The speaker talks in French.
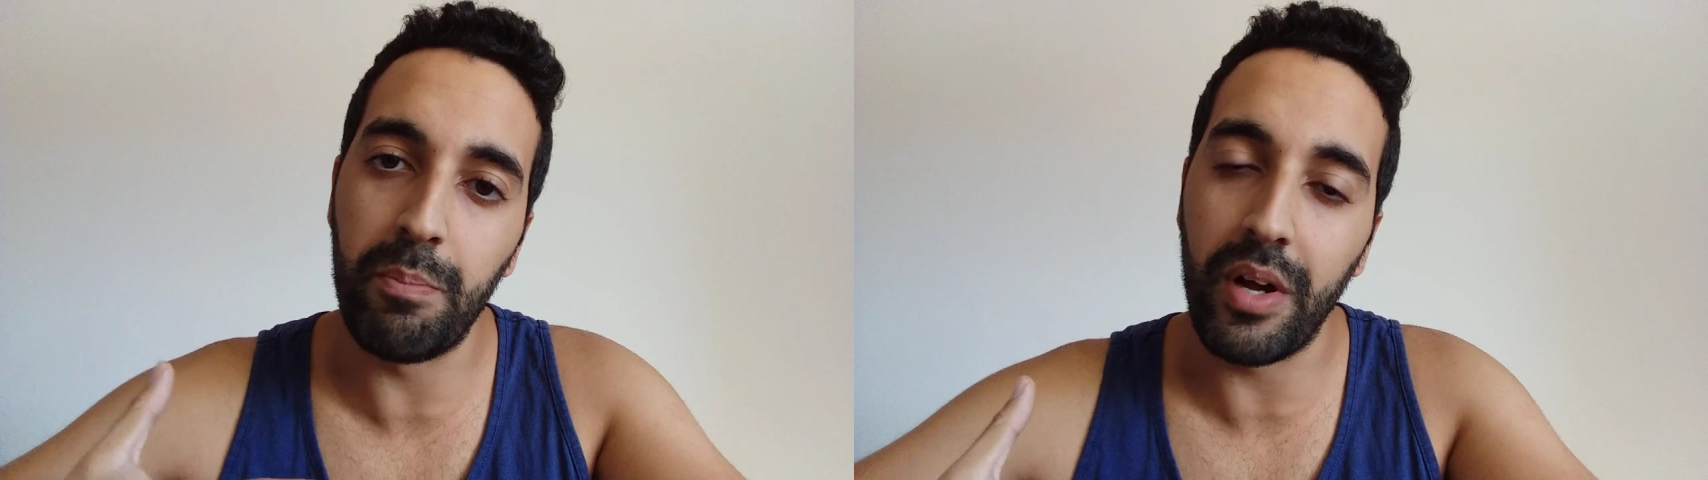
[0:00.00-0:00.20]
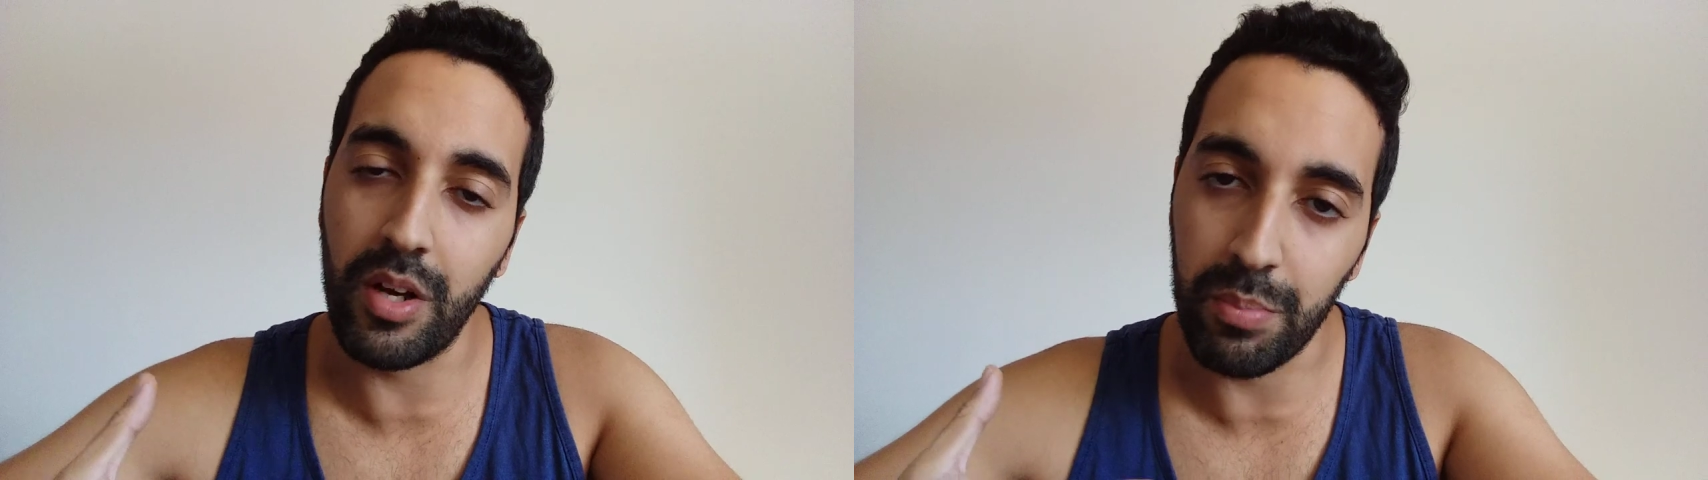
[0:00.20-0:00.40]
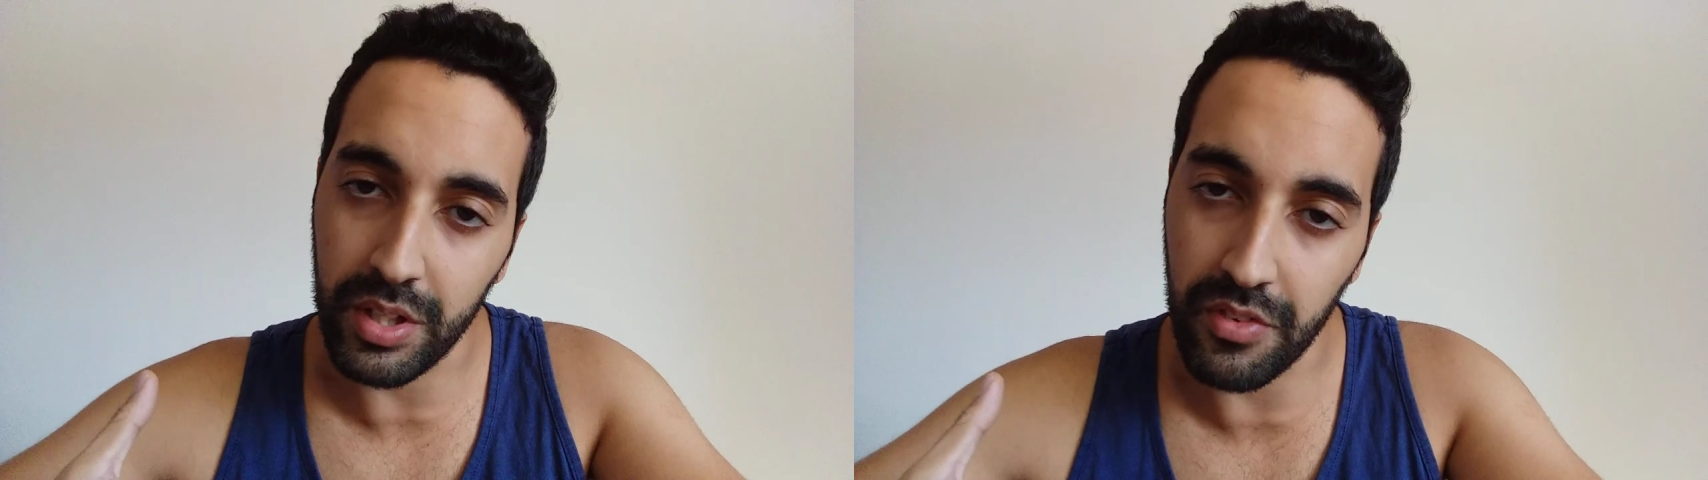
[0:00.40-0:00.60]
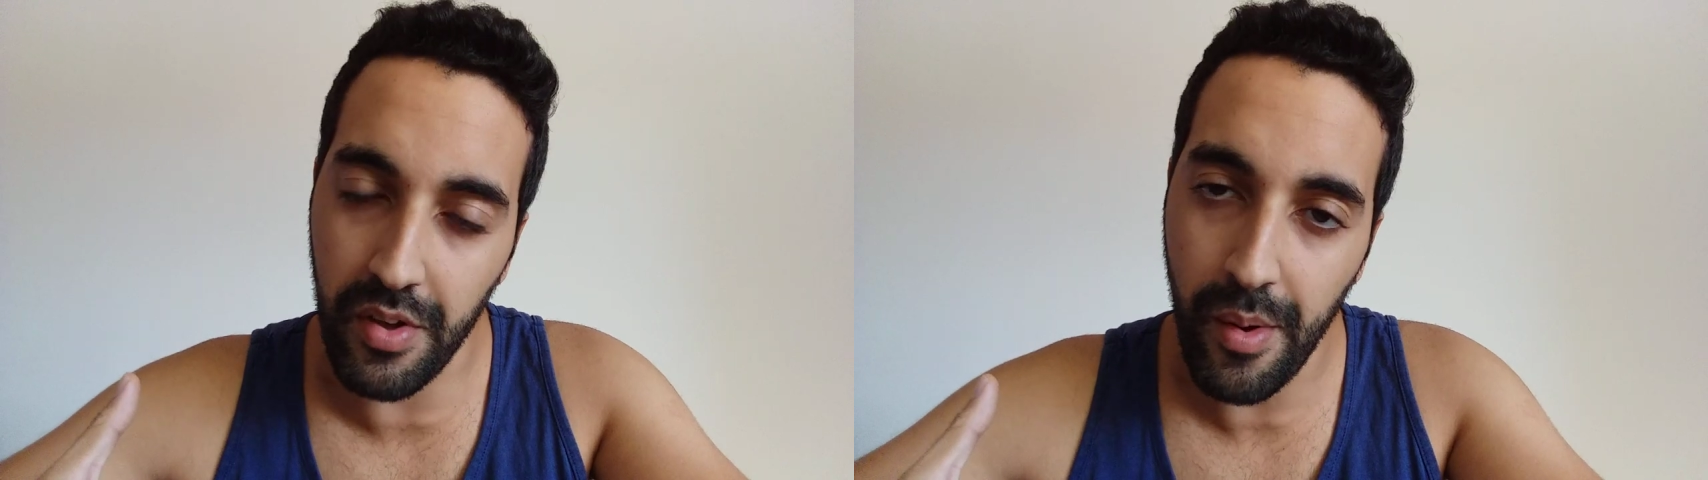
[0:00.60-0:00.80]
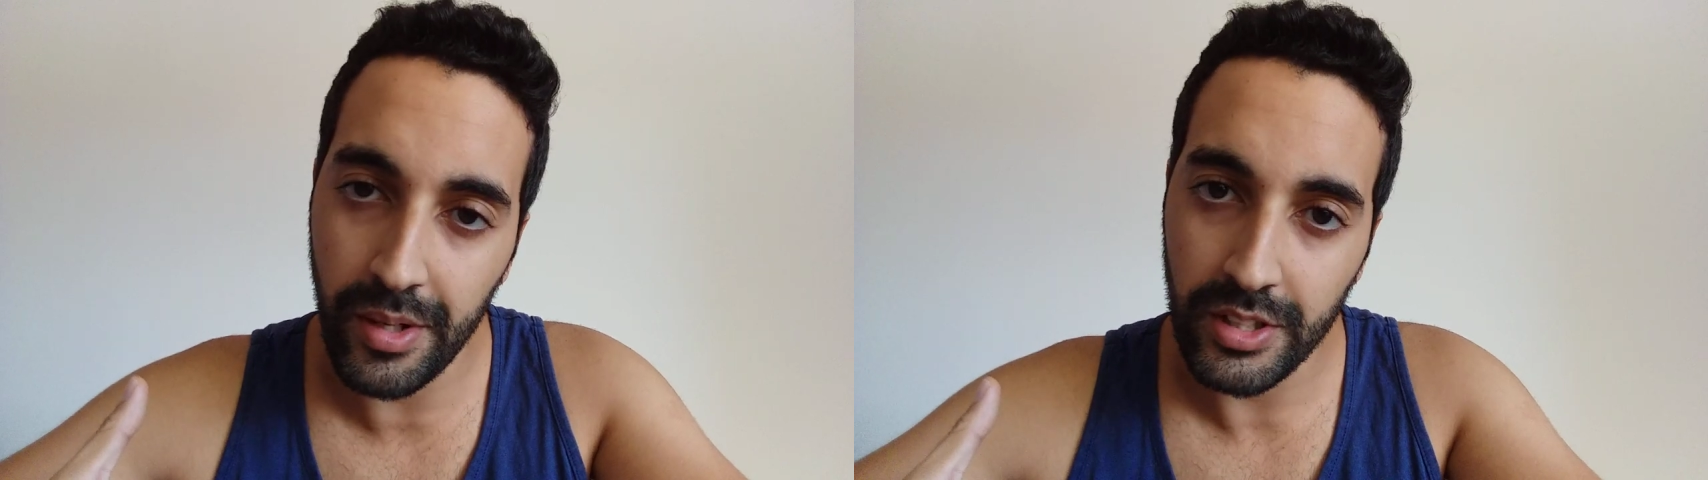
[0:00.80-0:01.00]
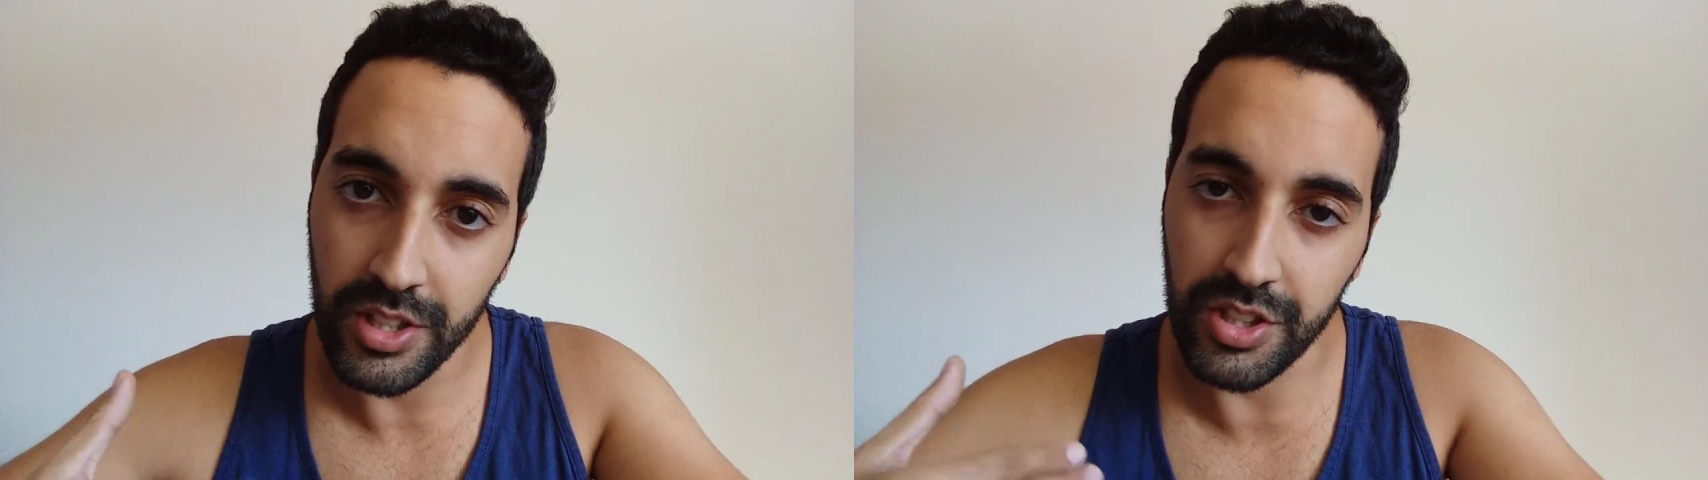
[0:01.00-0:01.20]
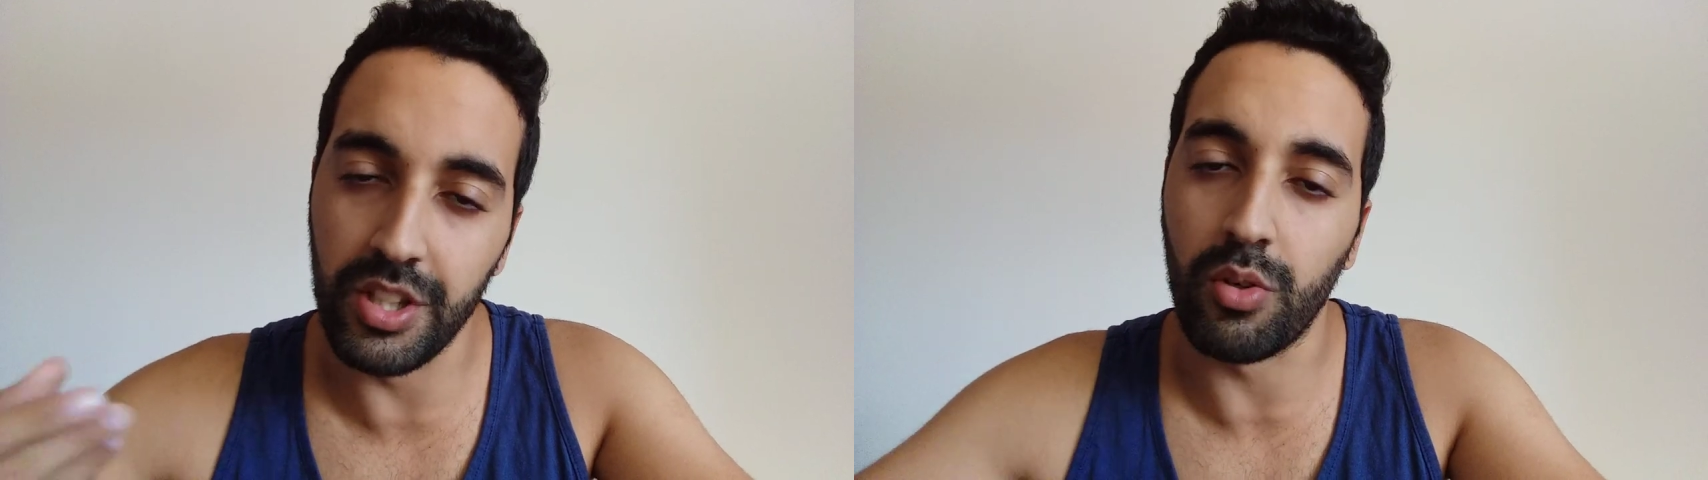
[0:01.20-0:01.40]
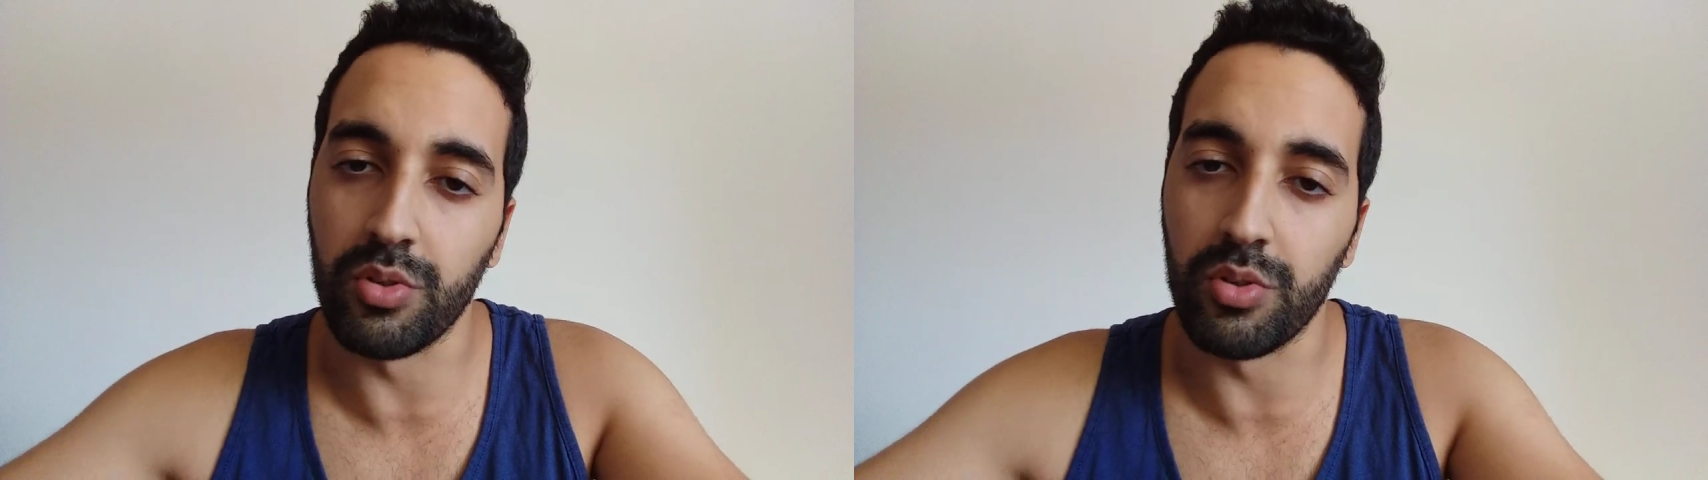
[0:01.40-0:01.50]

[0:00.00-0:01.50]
me parler en privé. J'ai des